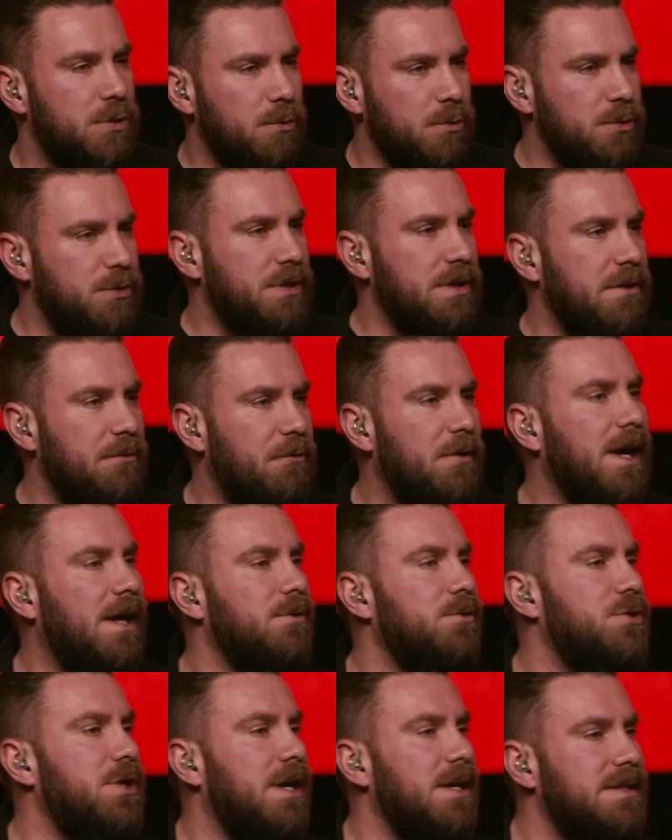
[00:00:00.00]
Segundo o
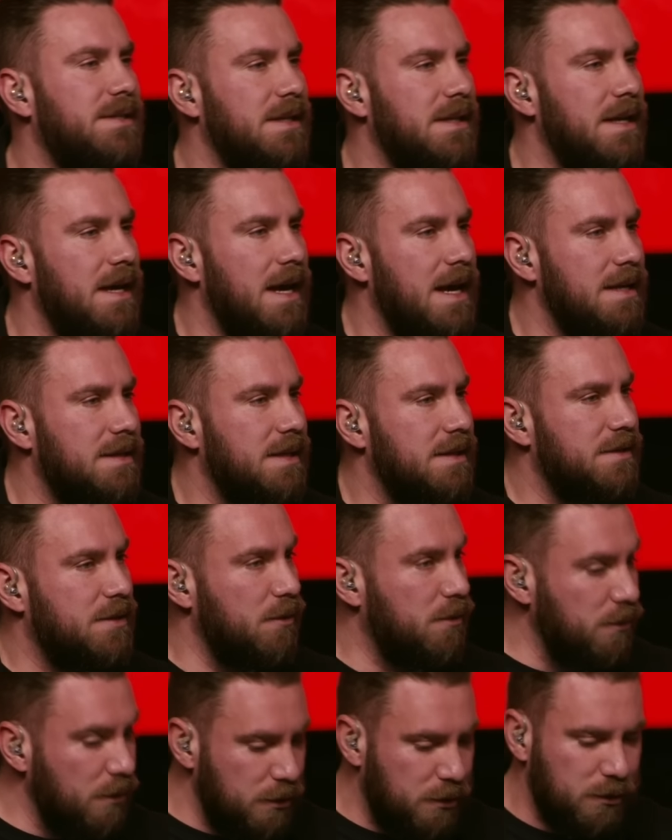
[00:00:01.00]
significado de resiliência,
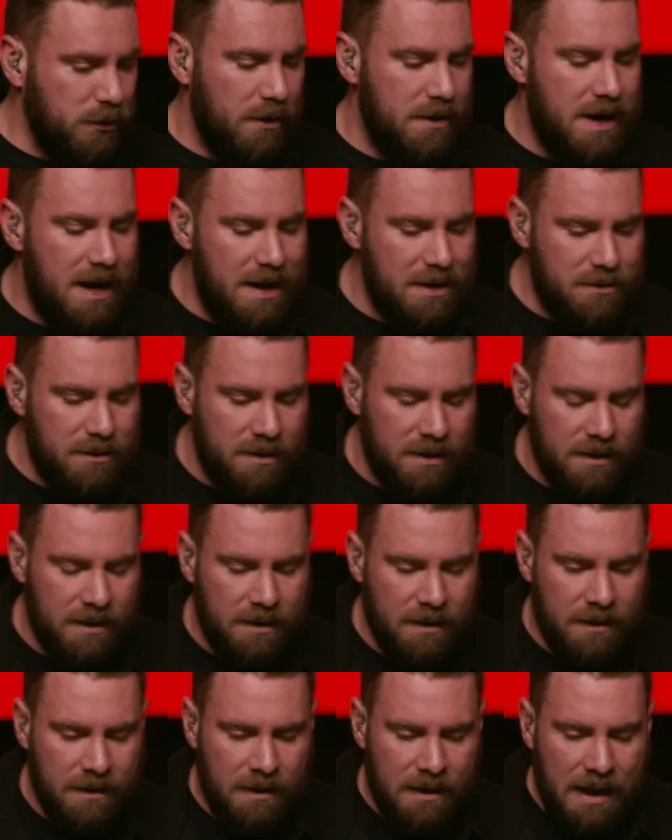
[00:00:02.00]
segundo o dicionário,
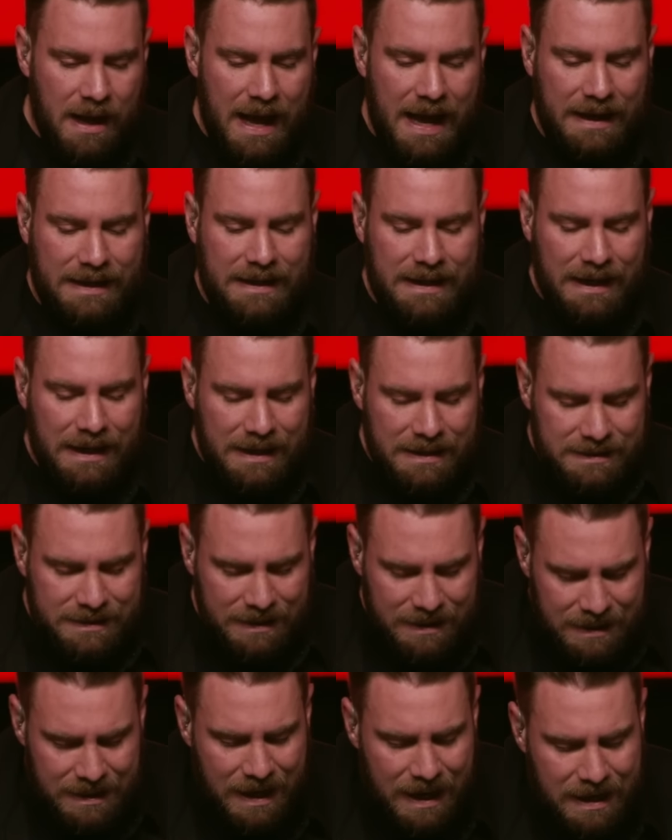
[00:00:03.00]
é que
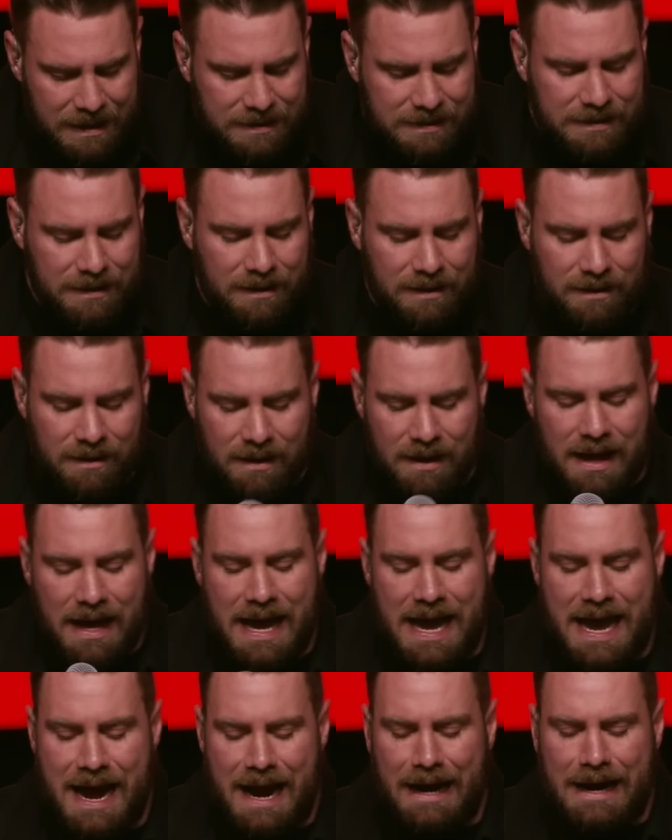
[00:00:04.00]
resiliência
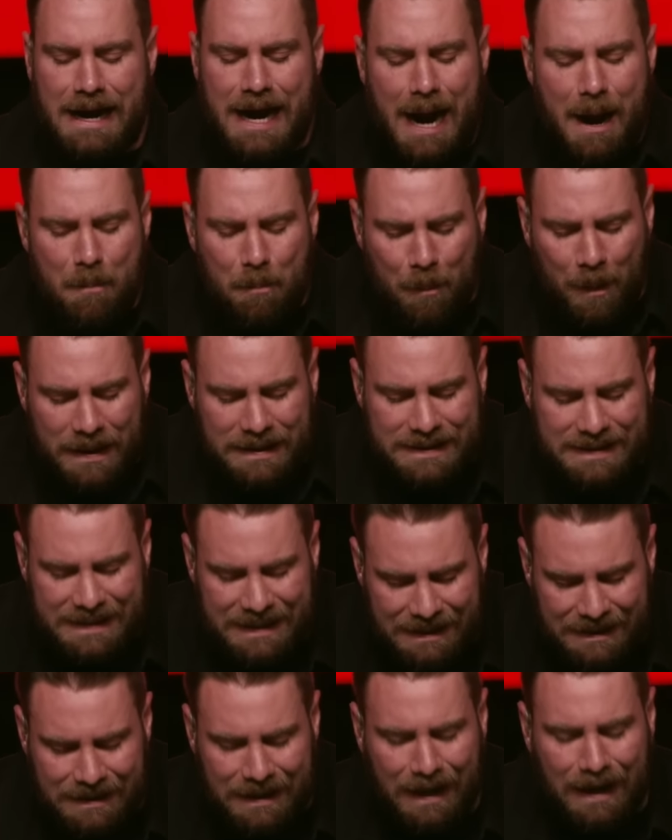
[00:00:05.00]
é a
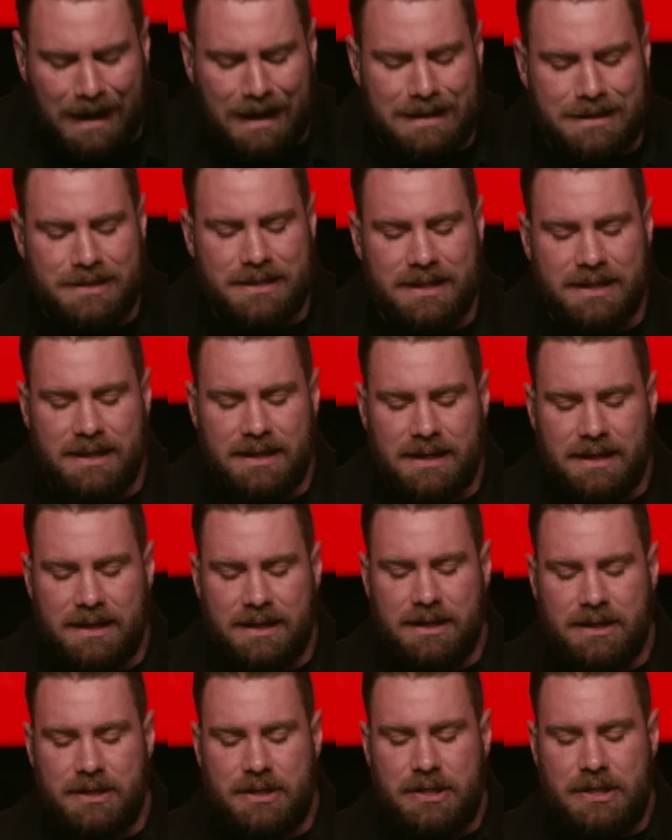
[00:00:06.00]
capacidade
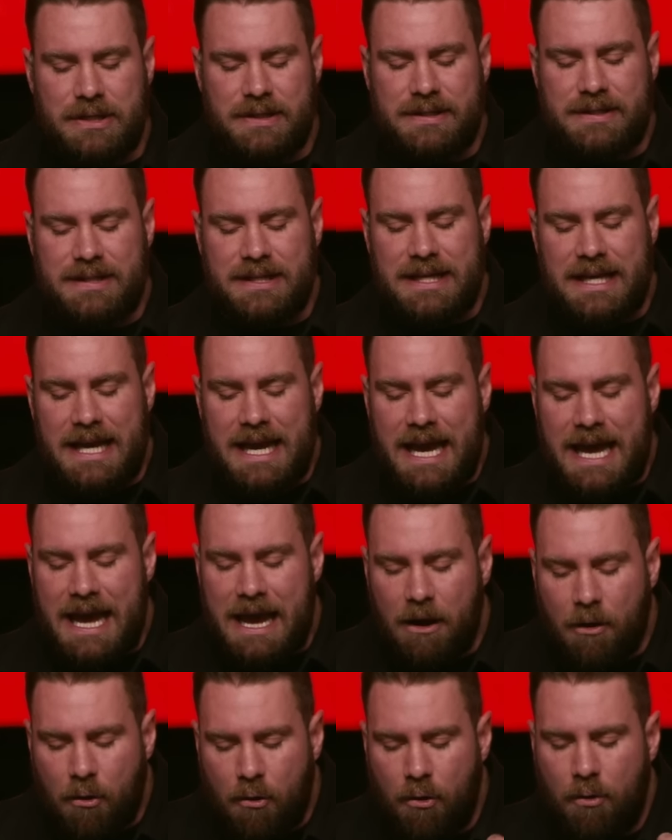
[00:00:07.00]
de se
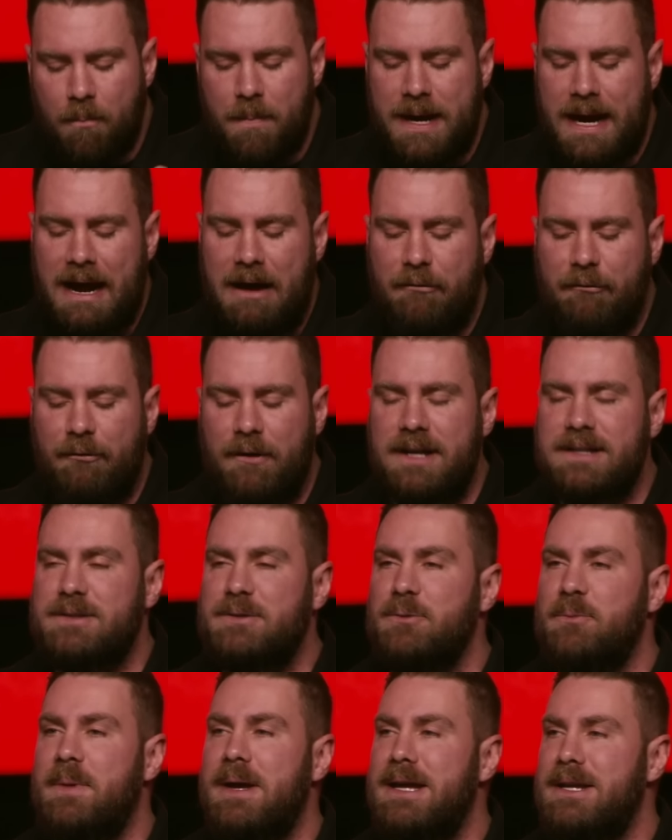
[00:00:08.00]
recobrar
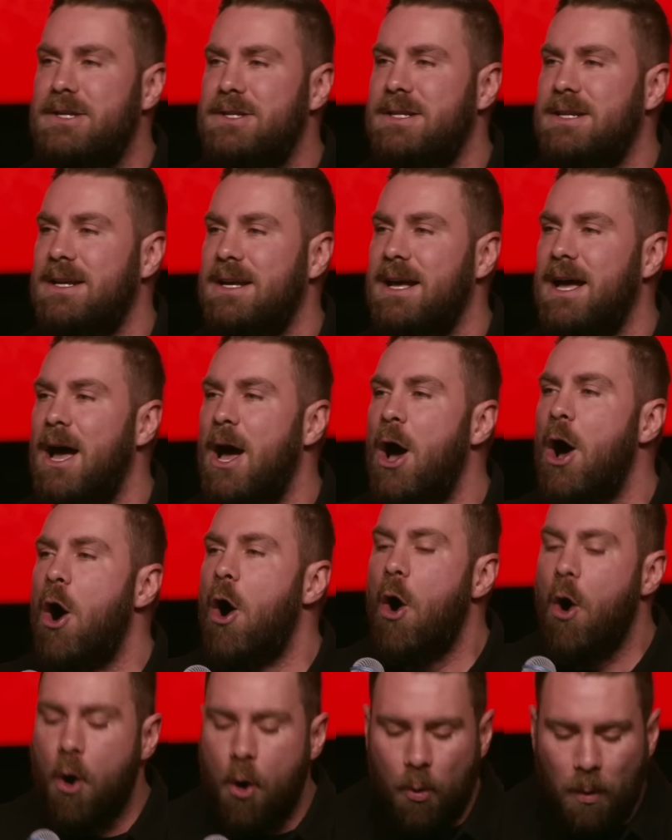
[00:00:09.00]
facilmente
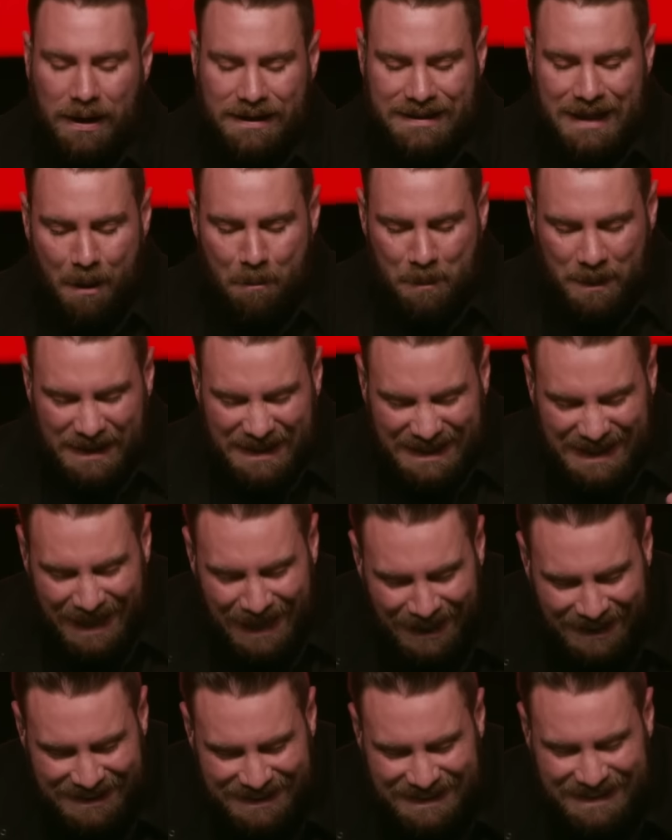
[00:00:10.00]
ou
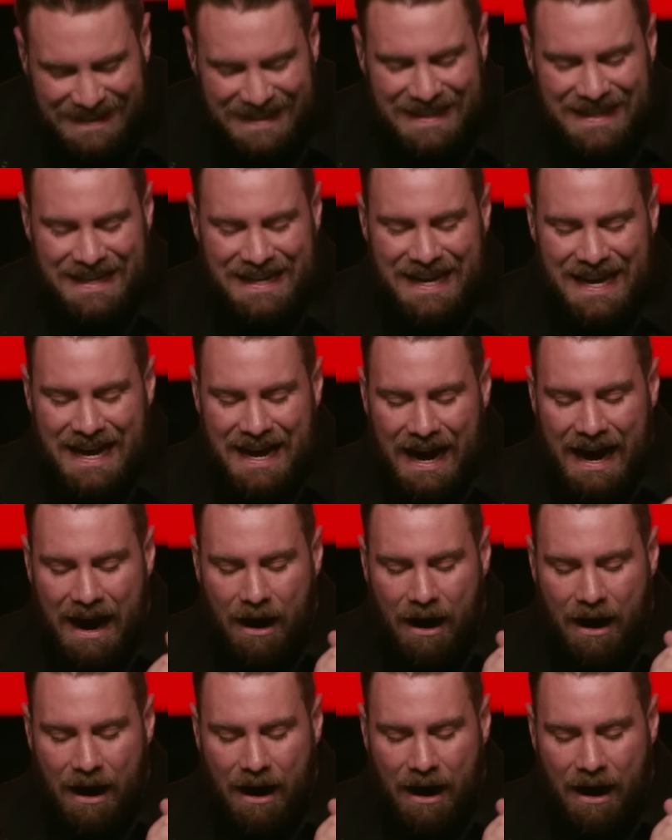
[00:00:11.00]
adaptar-se